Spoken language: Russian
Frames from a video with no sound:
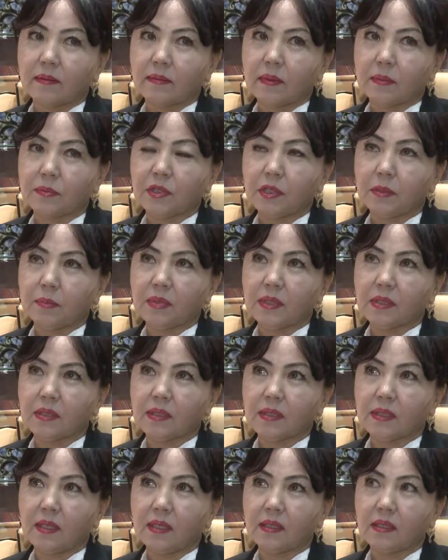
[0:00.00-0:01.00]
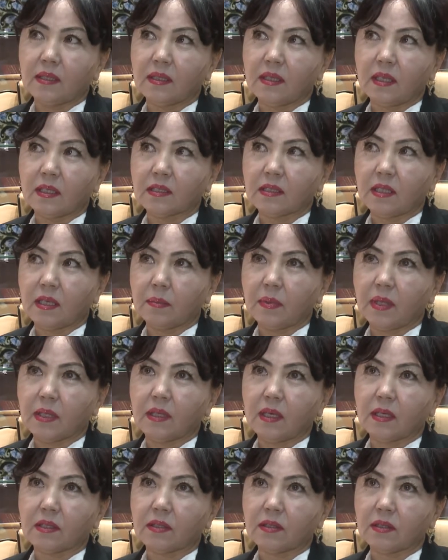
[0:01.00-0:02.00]
Вообще бизнес-леди должна
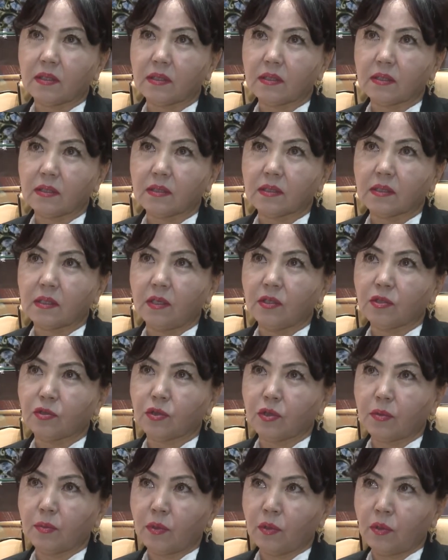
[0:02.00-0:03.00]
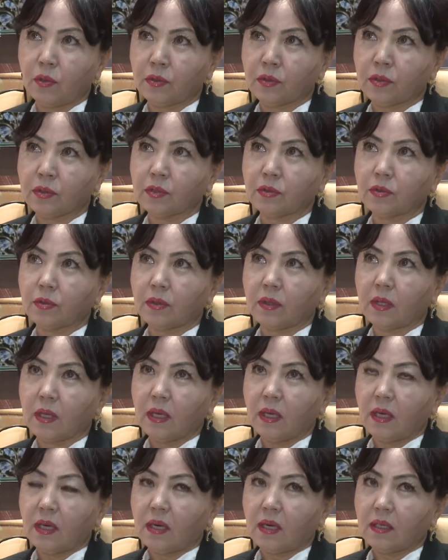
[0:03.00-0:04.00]
обладать целеустремленностью,
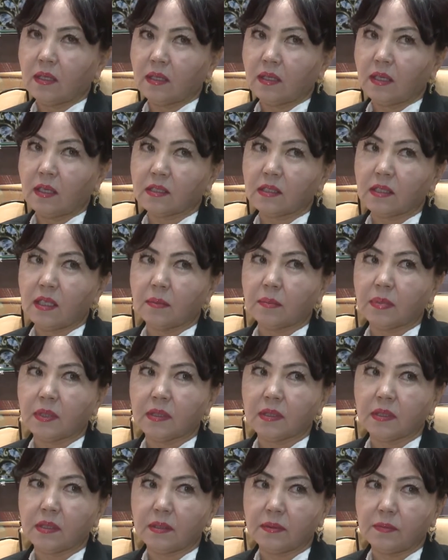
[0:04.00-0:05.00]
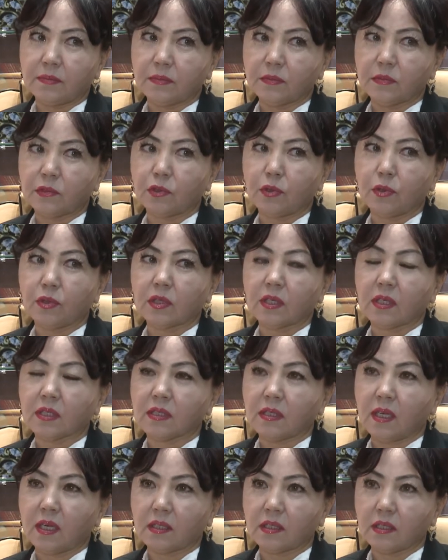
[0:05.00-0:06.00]
она должна быть четко
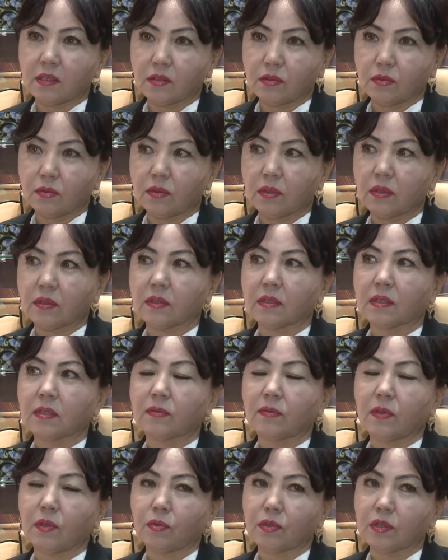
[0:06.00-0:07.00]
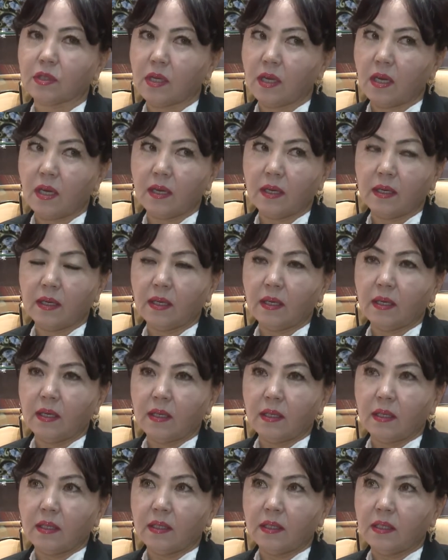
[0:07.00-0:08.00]
знать э, свою цель
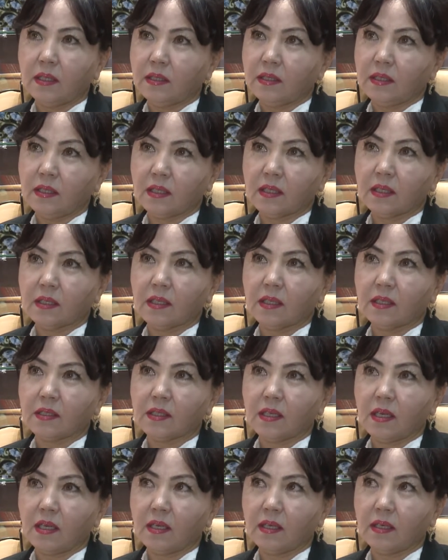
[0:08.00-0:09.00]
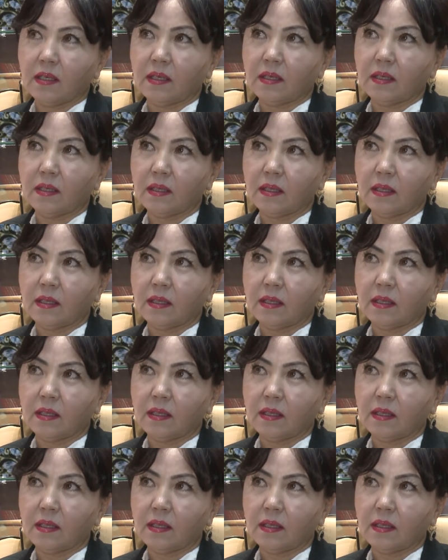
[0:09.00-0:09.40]
и идти к этой цели.